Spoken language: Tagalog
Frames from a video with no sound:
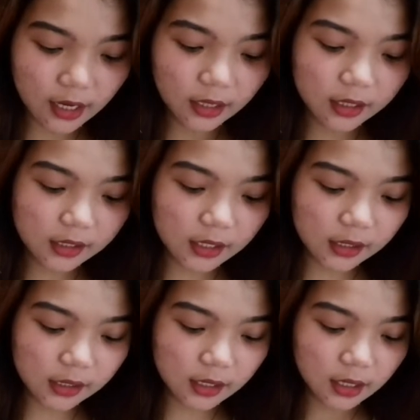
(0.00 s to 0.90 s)
This is
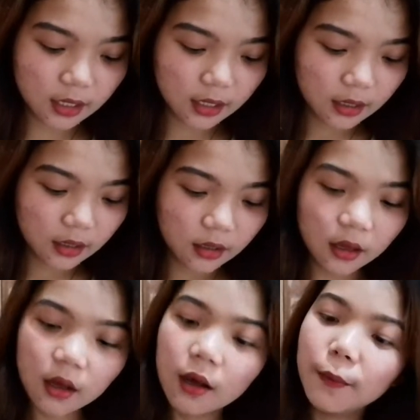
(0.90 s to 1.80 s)

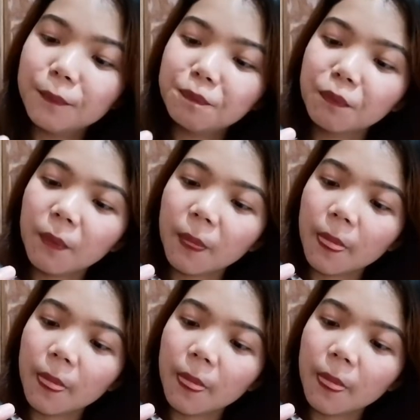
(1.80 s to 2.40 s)
um,